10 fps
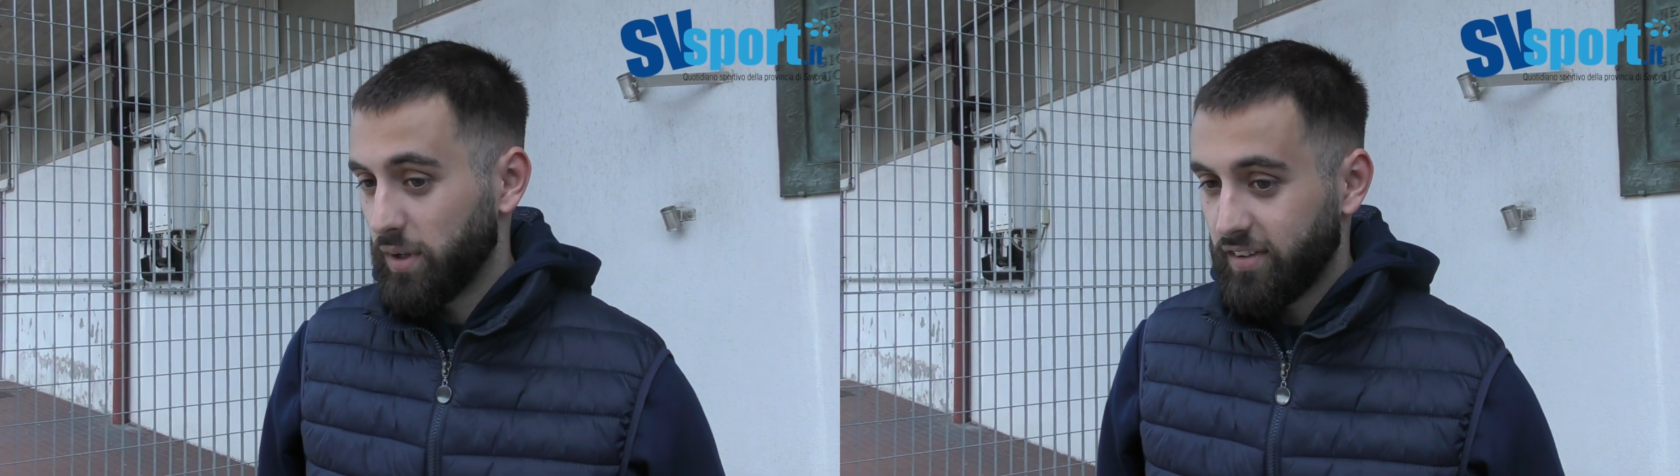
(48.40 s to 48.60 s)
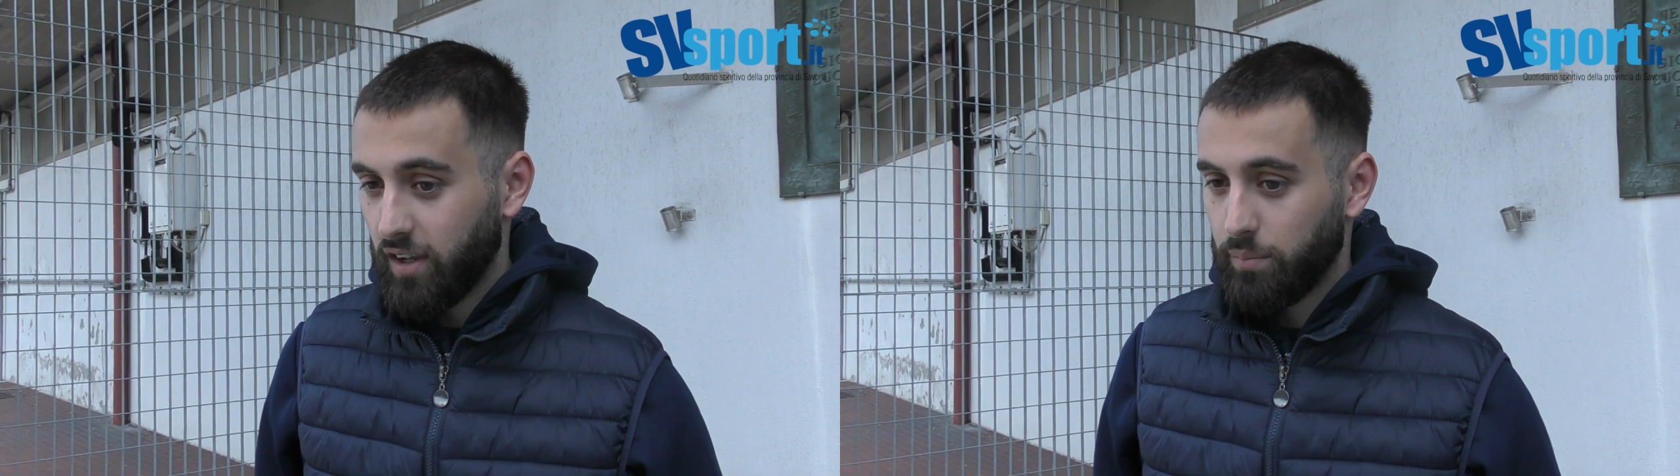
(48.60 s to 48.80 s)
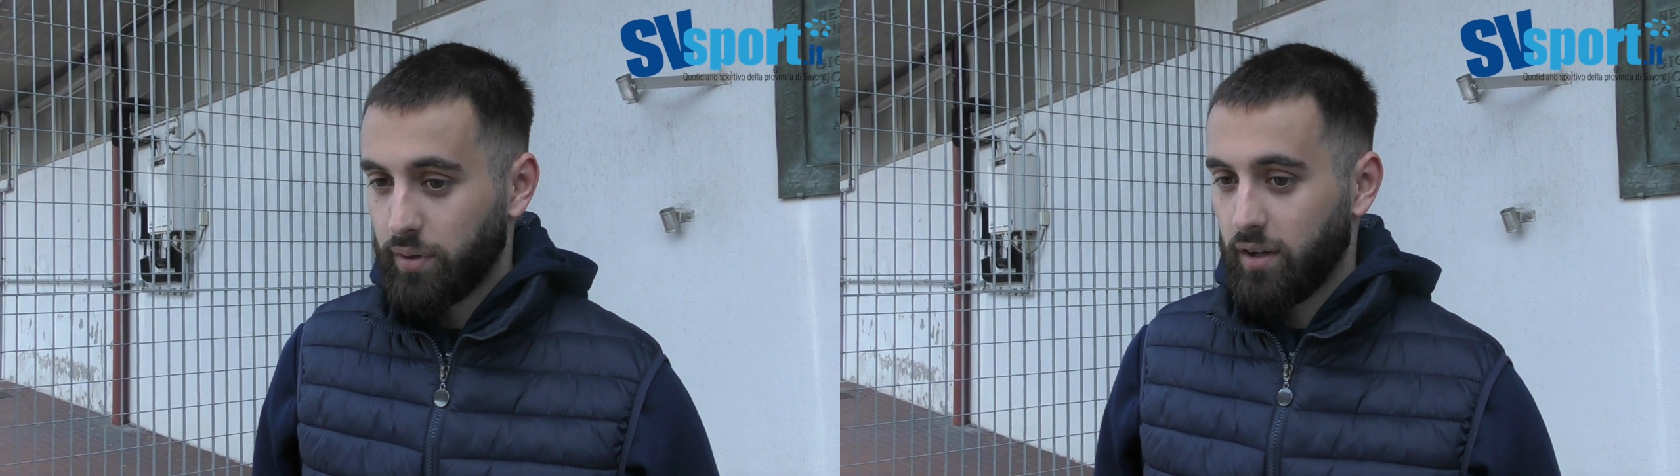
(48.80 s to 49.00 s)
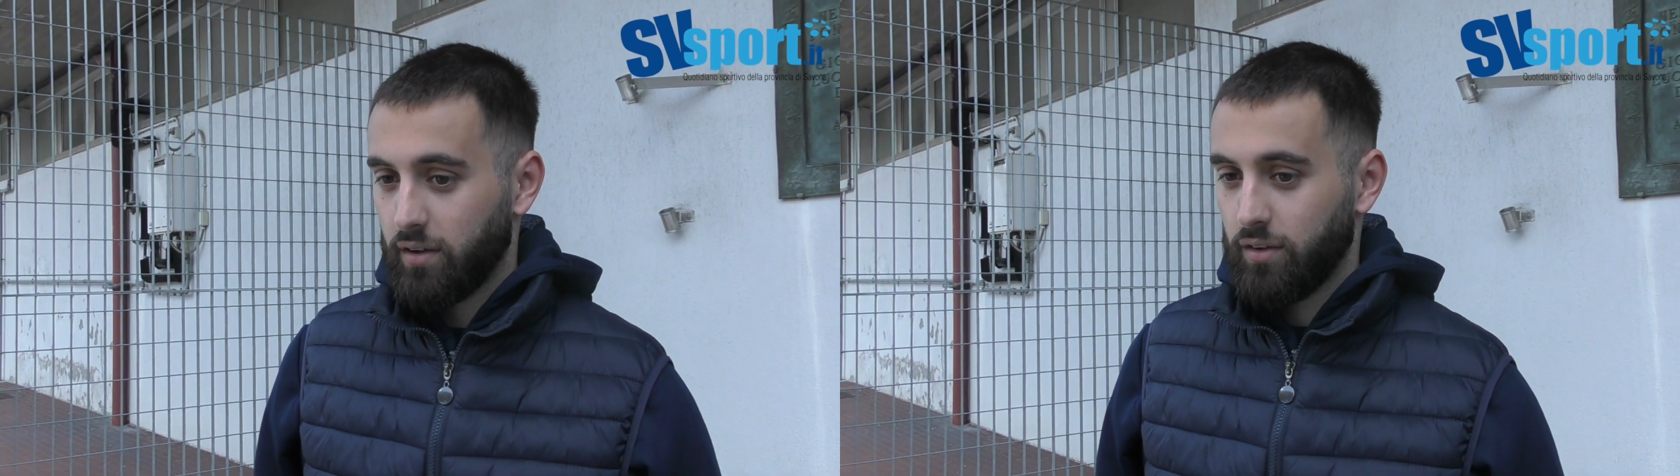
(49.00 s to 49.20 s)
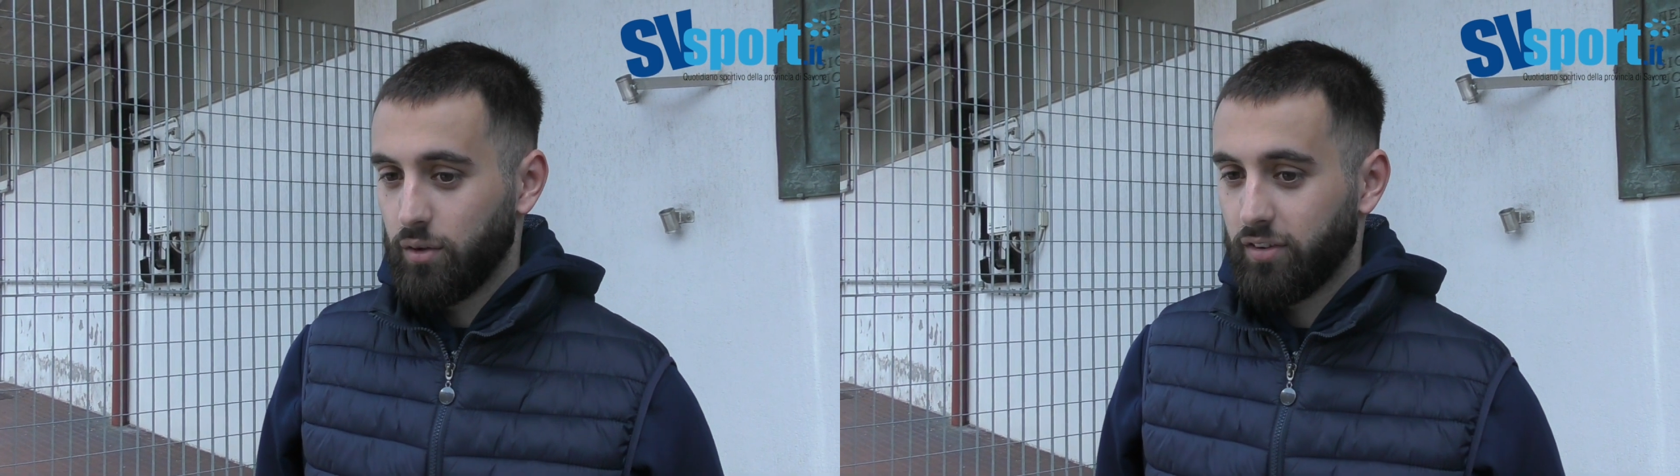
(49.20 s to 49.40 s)
sempre
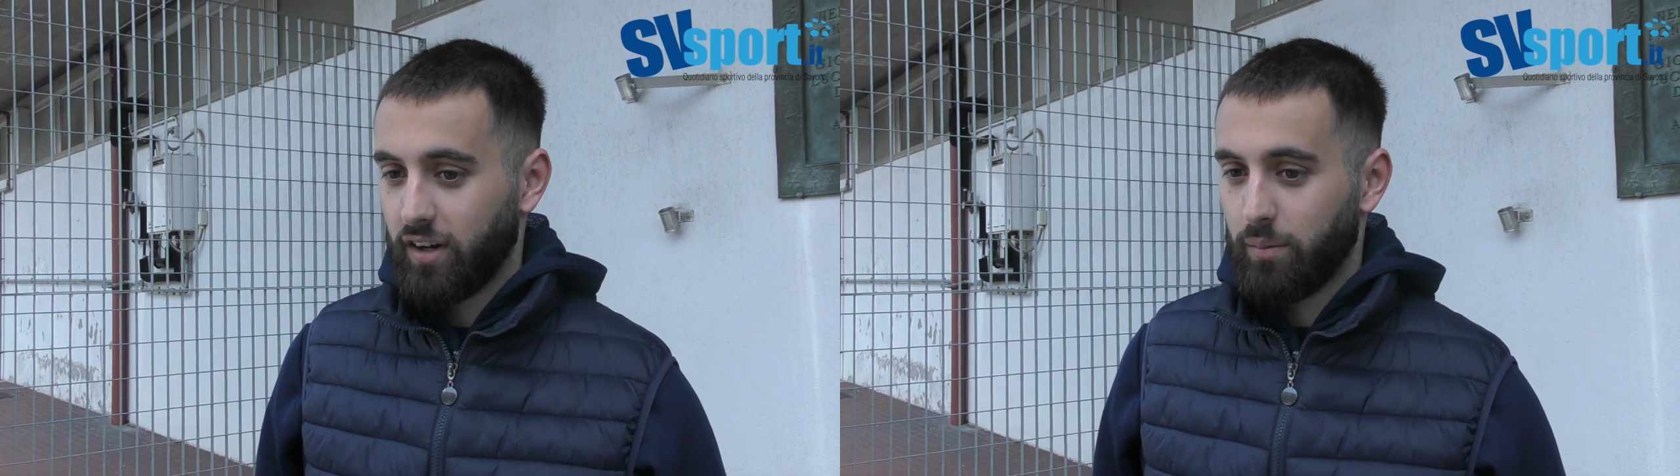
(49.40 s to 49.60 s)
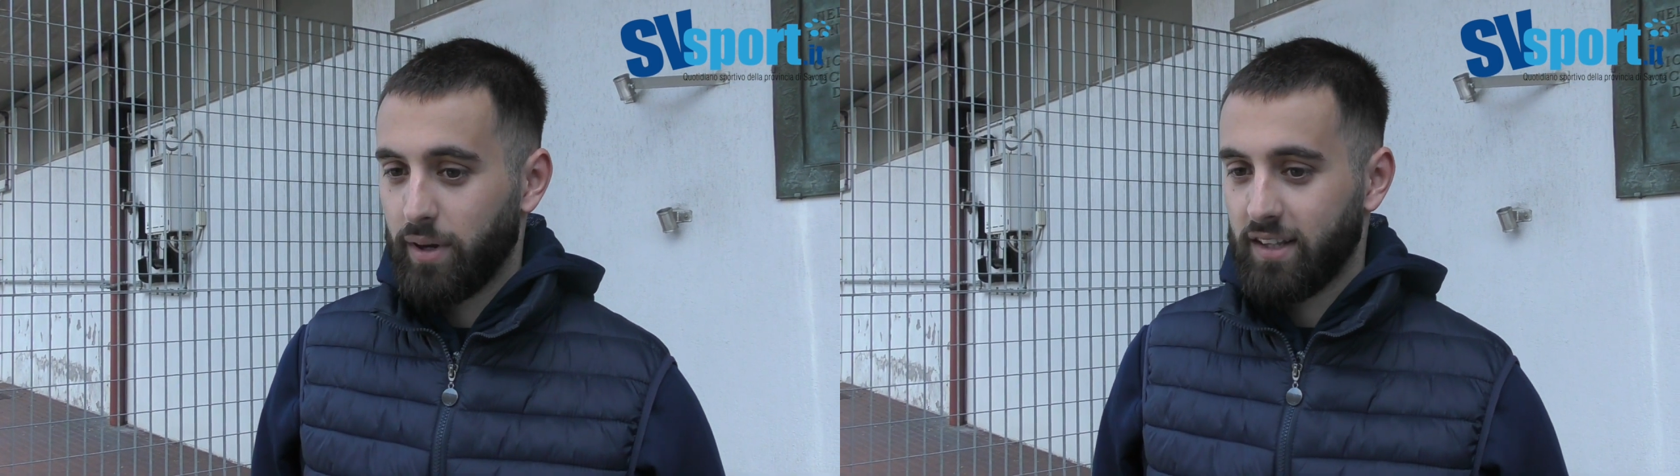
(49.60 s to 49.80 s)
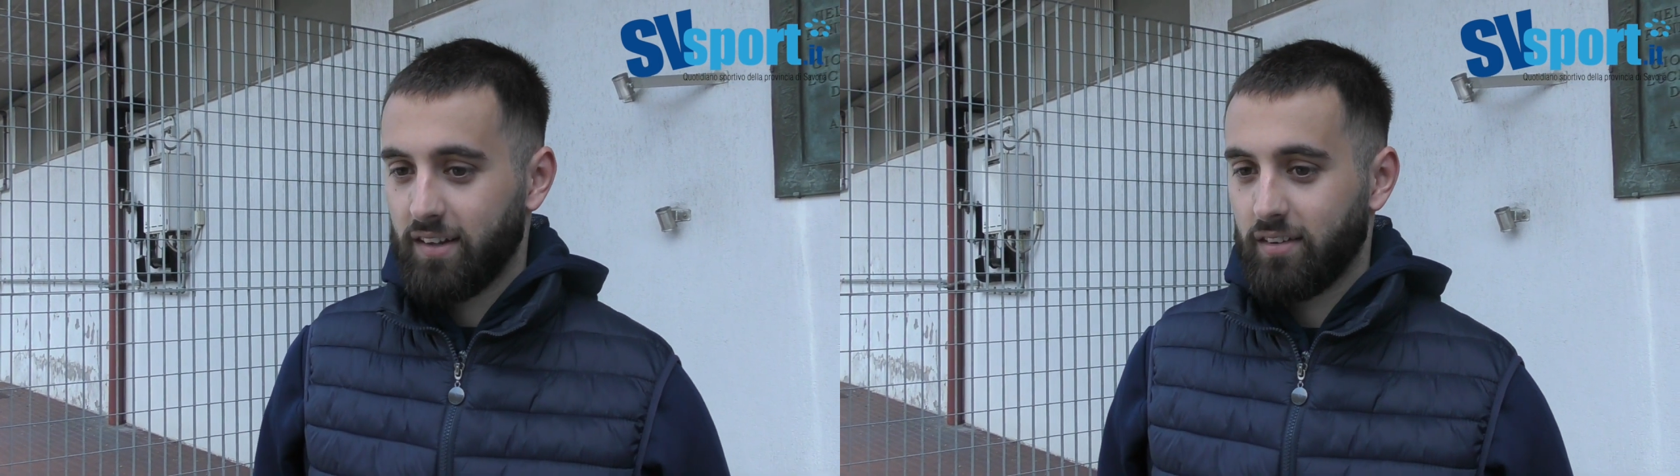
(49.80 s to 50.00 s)
indossare la maglia del